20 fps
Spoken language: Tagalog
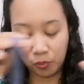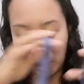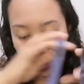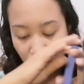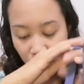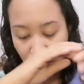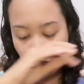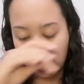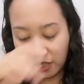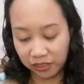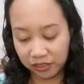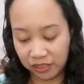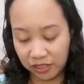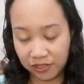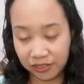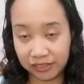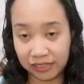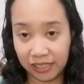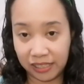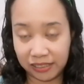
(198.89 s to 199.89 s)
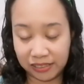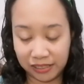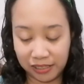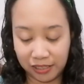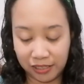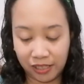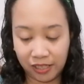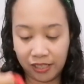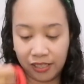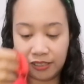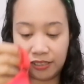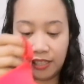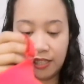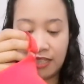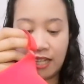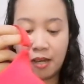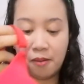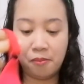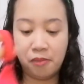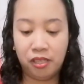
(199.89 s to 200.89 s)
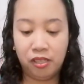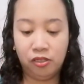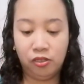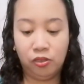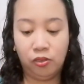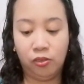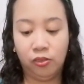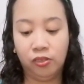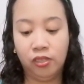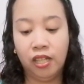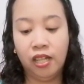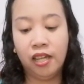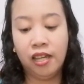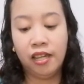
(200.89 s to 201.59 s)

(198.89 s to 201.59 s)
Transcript: Ito lang kasi yung size na nakita namin doon